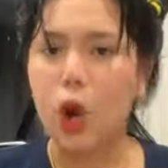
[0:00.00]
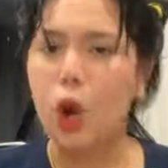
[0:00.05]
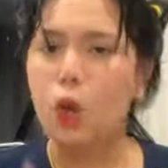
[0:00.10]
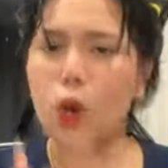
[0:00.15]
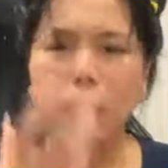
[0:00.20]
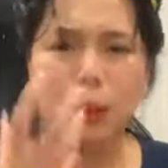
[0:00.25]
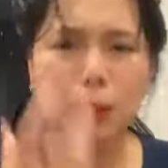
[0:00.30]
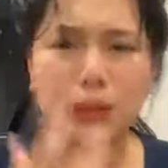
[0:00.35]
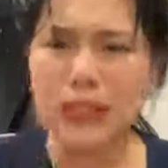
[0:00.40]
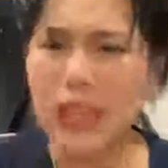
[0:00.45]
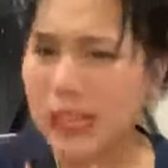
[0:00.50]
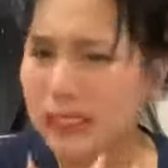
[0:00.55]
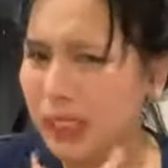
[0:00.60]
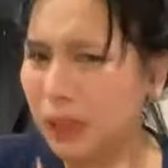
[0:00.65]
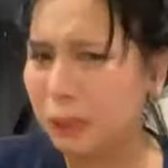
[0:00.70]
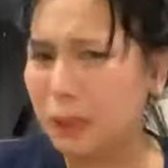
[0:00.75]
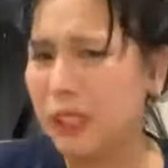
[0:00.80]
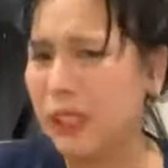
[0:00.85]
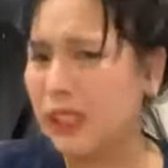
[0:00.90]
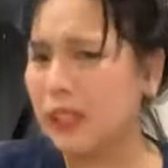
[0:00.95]
Huwag mo
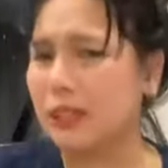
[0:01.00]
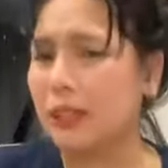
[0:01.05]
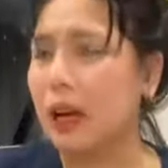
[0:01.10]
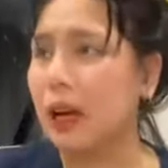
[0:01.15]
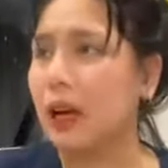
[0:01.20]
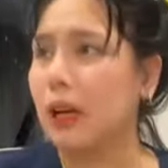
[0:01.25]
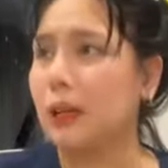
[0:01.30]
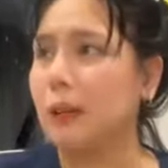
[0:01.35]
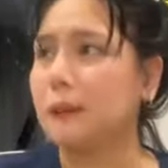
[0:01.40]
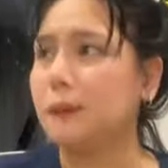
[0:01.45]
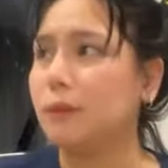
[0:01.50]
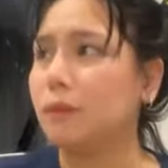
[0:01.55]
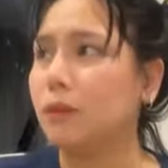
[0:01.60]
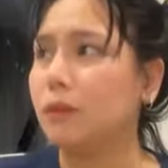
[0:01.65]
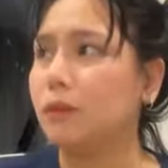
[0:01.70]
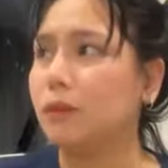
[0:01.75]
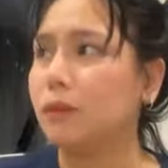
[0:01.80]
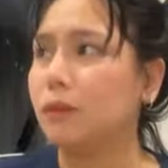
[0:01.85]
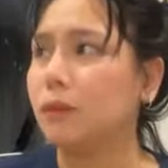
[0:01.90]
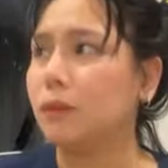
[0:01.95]
sasabihin na
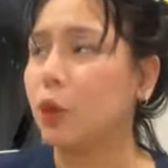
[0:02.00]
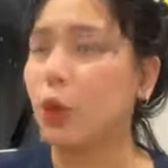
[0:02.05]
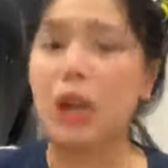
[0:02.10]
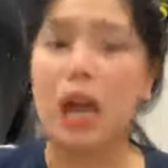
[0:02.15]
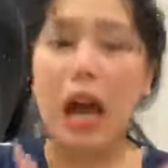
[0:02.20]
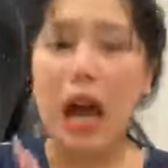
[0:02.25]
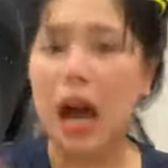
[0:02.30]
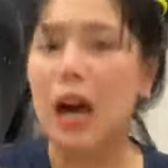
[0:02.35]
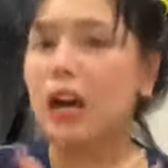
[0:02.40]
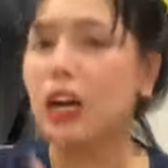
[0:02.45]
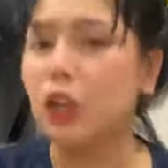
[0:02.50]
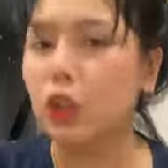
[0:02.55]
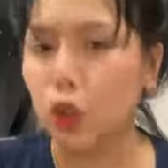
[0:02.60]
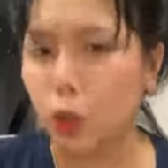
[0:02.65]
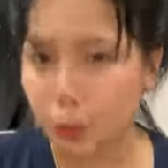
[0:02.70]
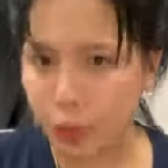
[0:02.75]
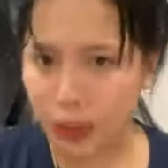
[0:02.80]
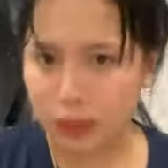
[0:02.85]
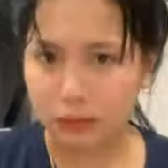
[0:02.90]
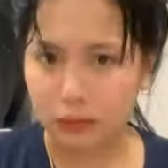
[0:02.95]
wala kang
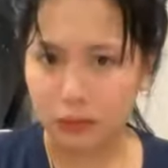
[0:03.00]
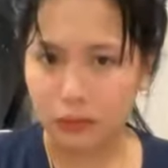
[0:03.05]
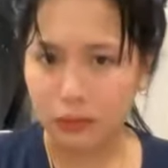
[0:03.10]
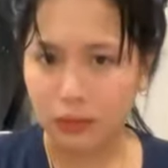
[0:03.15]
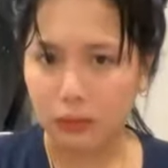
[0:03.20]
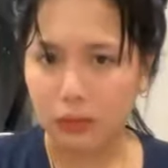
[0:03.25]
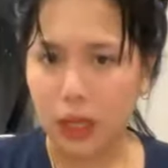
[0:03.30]
kinupit.